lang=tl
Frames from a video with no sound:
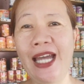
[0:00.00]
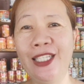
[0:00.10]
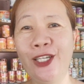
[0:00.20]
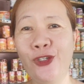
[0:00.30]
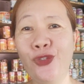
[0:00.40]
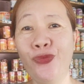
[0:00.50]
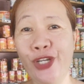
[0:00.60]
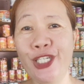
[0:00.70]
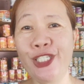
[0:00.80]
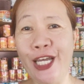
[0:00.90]
Ate Rose
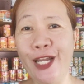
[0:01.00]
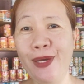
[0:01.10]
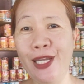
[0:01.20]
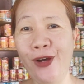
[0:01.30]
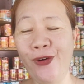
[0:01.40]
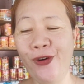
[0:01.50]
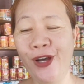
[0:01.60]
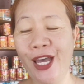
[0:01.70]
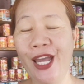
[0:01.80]
first na naman ako.